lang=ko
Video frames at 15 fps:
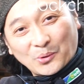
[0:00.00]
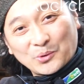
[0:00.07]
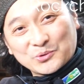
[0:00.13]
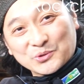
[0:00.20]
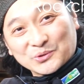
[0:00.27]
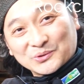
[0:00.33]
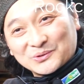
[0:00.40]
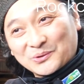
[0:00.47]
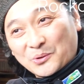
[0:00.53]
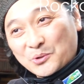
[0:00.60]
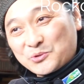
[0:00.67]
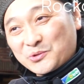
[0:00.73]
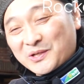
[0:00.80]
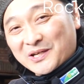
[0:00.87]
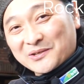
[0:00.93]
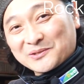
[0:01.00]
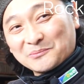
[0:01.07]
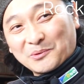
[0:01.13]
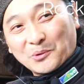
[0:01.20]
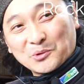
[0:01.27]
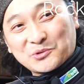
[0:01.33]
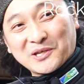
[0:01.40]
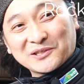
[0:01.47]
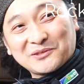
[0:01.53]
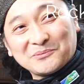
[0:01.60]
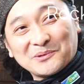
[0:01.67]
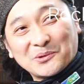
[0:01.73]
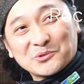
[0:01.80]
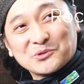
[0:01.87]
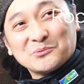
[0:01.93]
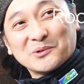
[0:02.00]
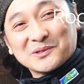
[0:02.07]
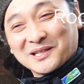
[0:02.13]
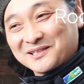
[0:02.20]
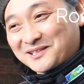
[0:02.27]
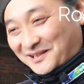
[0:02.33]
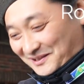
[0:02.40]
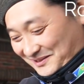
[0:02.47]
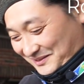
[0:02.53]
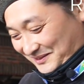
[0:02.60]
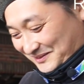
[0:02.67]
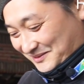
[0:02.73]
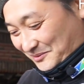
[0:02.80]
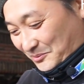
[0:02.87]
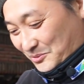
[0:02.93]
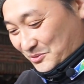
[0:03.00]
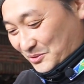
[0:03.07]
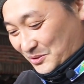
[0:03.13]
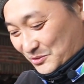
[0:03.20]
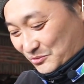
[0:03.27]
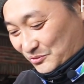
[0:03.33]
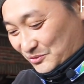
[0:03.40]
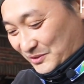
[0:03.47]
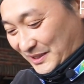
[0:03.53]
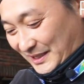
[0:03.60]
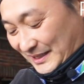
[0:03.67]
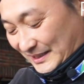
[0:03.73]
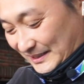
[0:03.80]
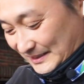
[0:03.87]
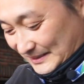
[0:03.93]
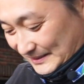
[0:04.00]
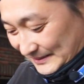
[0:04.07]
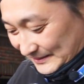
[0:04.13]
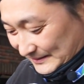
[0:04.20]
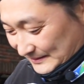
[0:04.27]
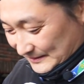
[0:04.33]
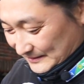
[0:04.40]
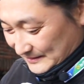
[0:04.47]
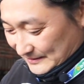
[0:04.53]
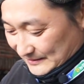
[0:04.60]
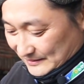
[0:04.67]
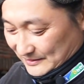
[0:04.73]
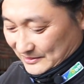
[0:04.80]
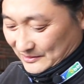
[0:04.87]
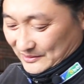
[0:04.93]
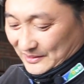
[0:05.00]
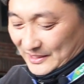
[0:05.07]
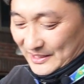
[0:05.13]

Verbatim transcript: 오죽 오죽이라고 해서 뭐 오죽했으면 오죽 먹냐 그러잖아요 그 오징어 주육이 이런